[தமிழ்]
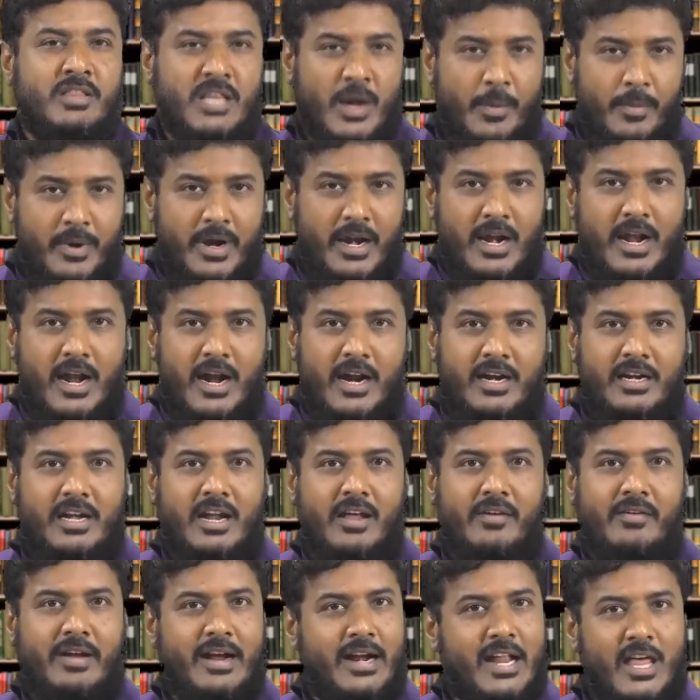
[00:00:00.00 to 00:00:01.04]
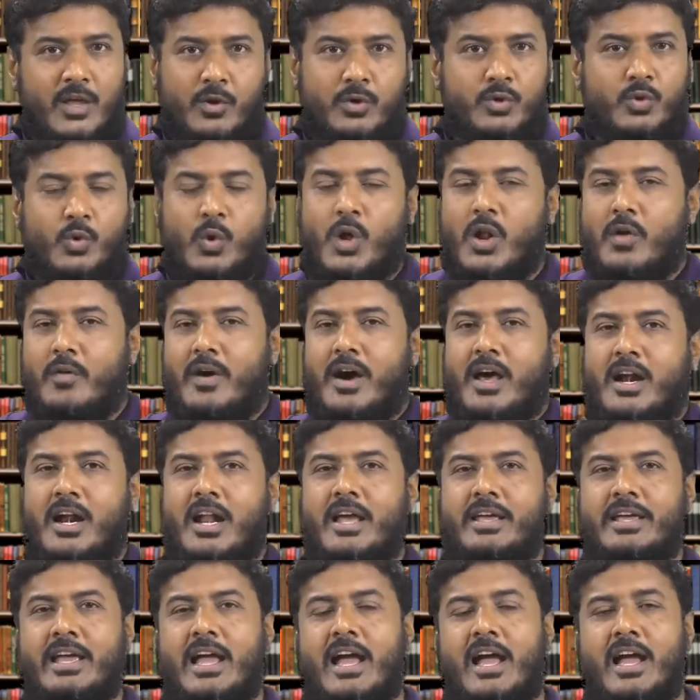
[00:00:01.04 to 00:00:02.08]
தமிழ்நாட்டில் வேணால் கொஞ்சம் குறைவாக
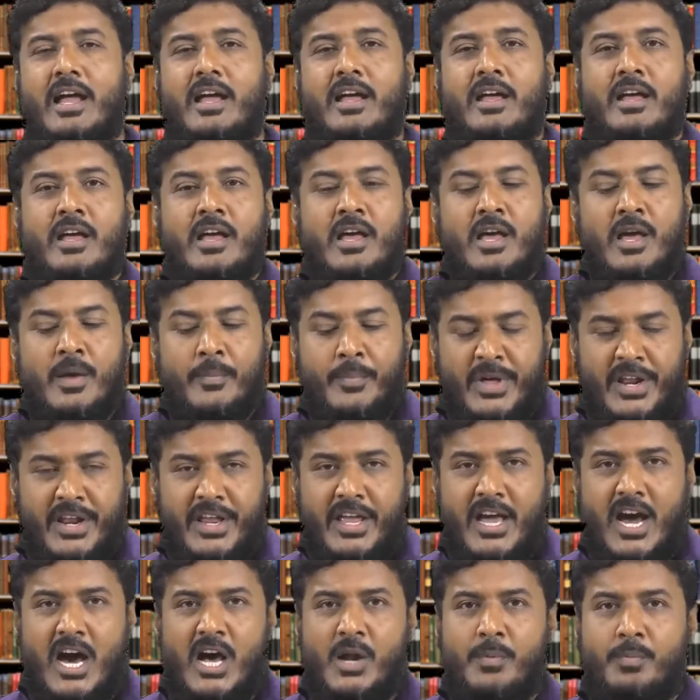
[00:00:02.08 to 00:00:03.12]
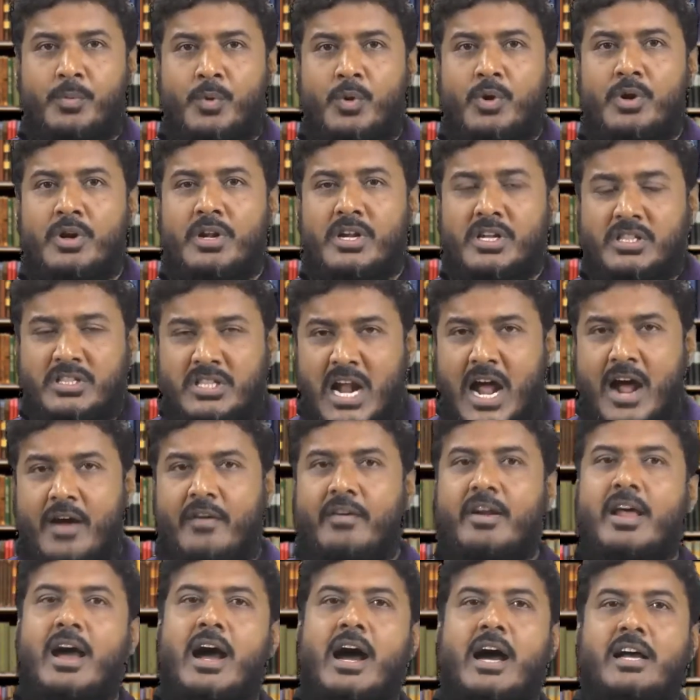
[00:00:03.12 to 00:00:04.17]
இருக்கலாம் ஏன் பெரியார் போன்று
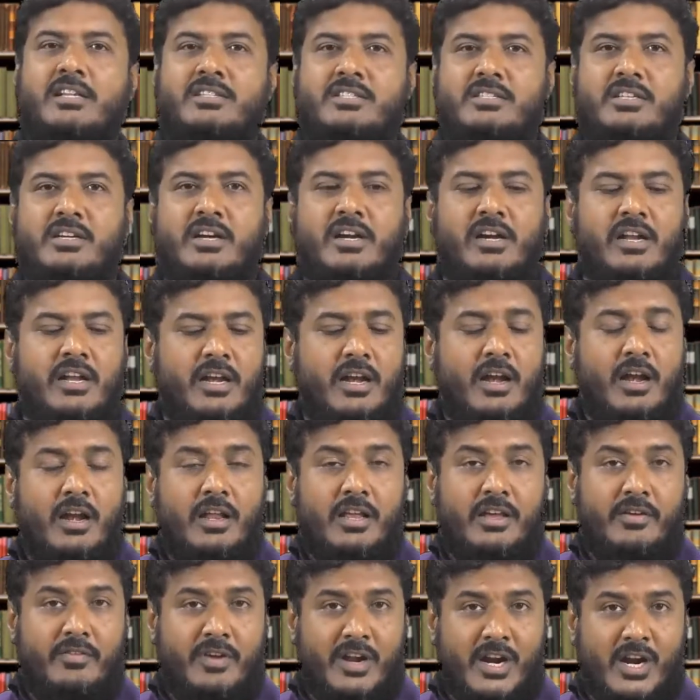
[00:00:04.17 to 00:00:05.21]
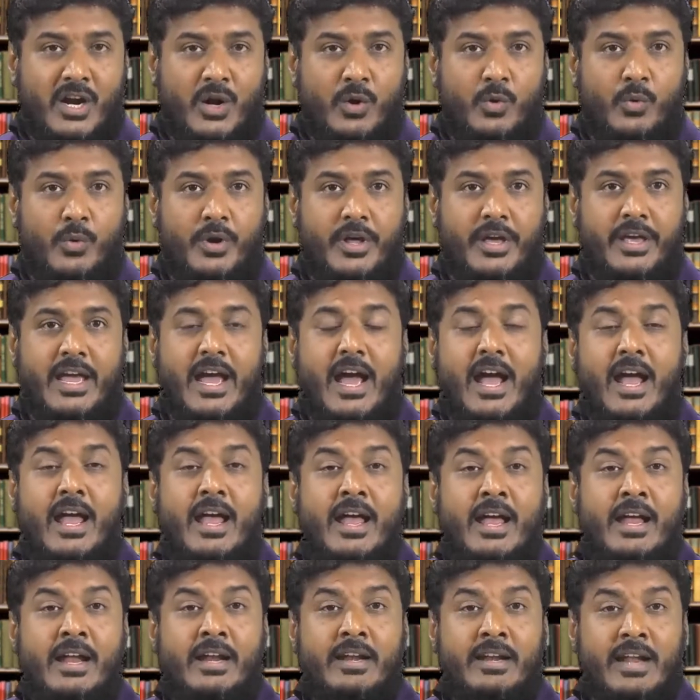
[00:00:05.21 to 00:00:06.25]
திராவிட ஆட்சிகளில் இவர்களுடைய
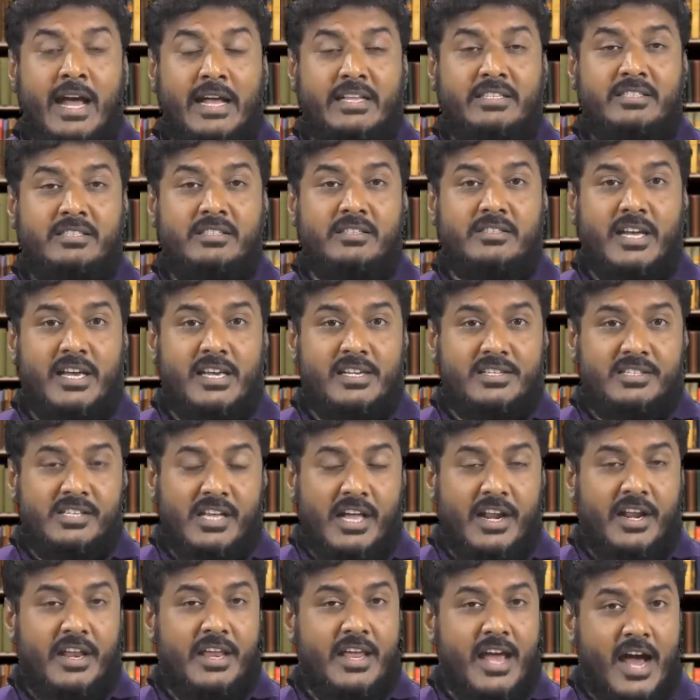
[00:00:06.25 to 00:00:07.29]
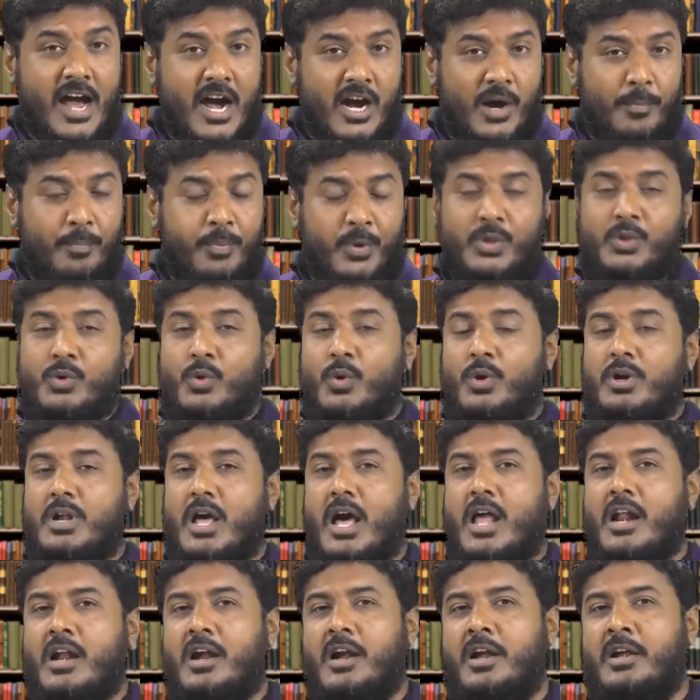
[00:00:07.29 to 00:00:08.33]
நஞ்சை சரியாக புரிந்து
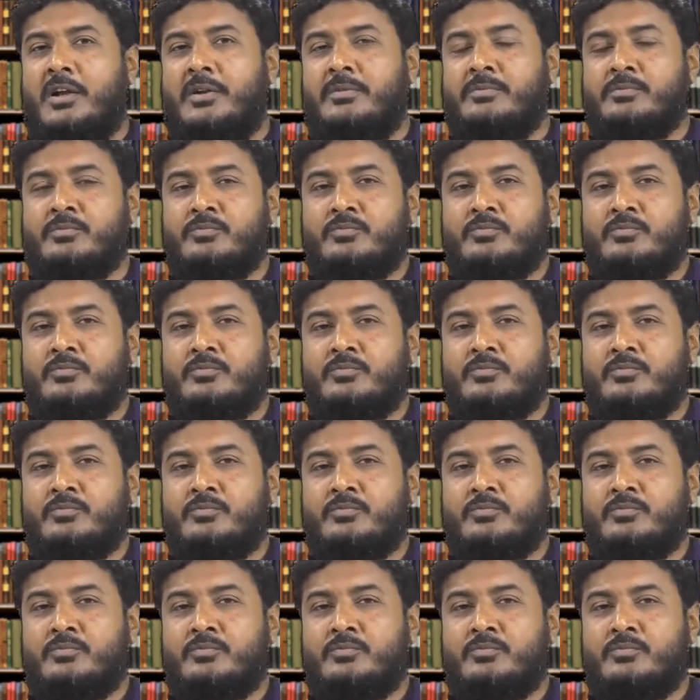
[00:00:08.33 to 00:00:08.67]
கொண்டார்கள்